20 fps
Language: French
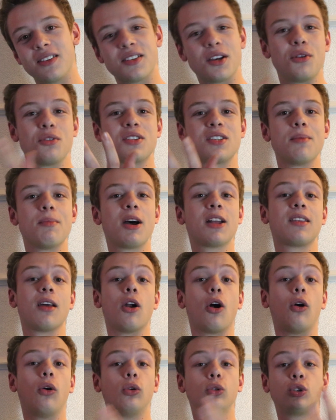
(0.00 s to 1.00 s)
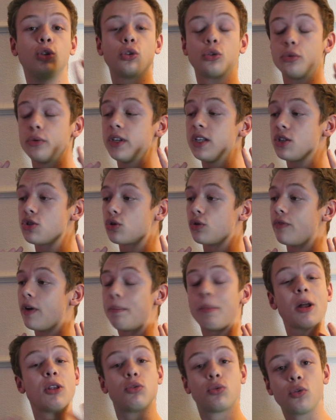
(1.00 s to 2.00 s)
Salut, c'est Matt. Alors aujourd'hui, je ne vais
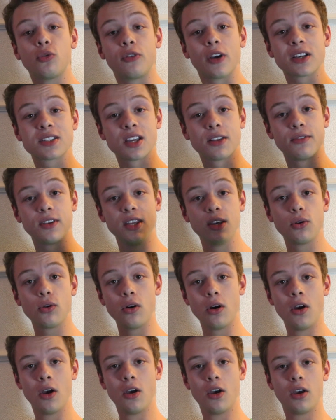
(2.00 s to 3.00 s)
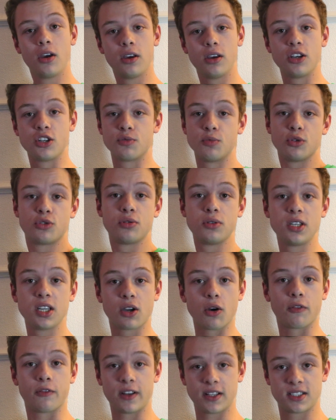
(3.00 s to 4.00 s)
pas du tout faire cette vidéo et je me suis dit
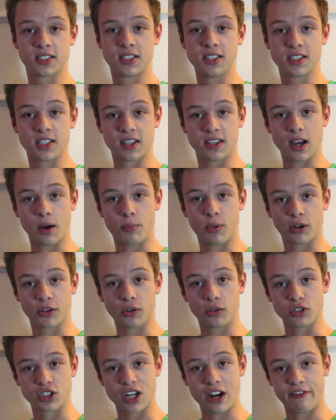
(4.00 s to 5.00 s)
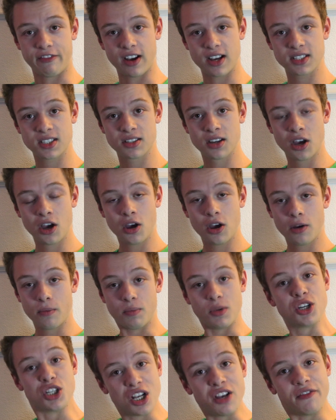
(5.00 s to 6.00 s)
qu'en fait, si c'était important que je la fasse,
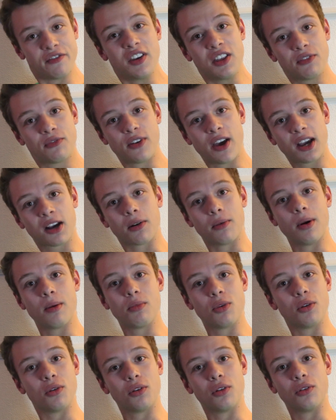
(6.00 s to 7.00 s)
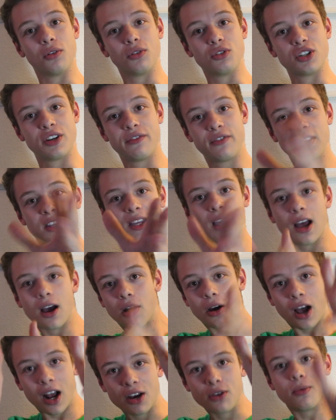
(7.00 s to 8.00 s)
mais je l'ai vite fait quand même. Euh, j'ai vite
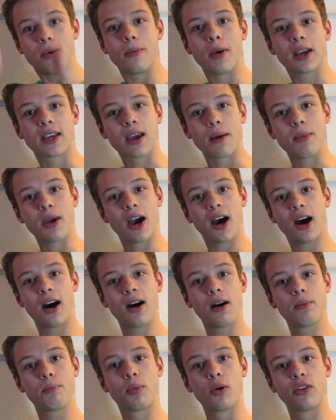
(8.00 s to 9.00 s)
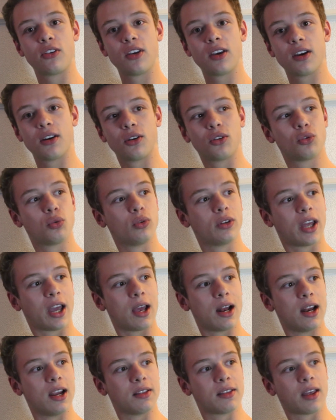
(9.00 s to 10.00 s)
euh, allumé ma caméra, posé euh,
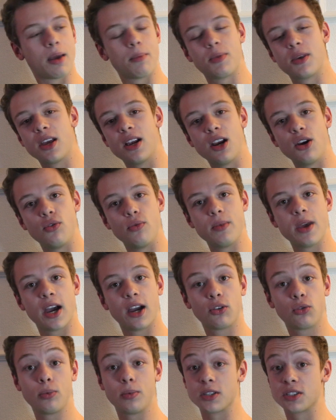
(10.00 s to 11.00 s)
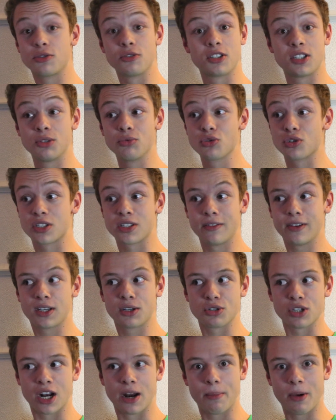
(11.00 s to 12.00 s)
les trépieds, les lumières et tout parce que sinon, je savais
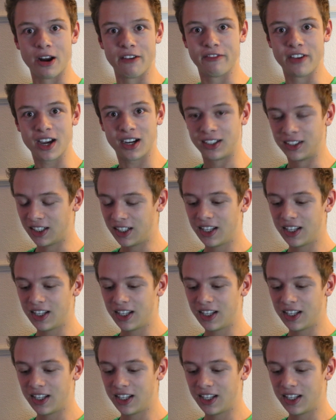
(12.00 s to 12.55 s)
que j'allais pas la faire.